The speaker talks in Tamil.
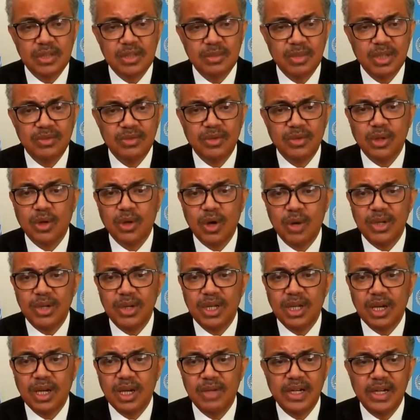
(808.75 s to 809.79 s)
அப்போது
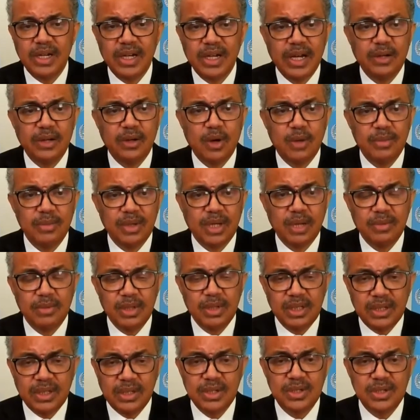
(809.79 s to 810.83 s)
டெட்ராஸ் அதானம்
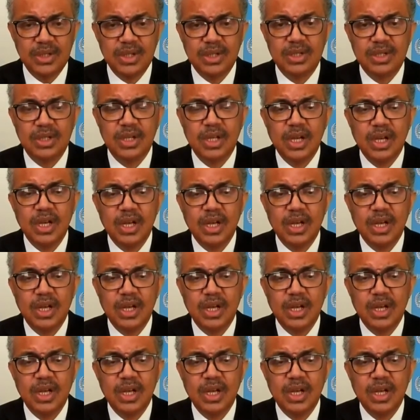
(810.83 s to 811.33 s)
கூறிய போது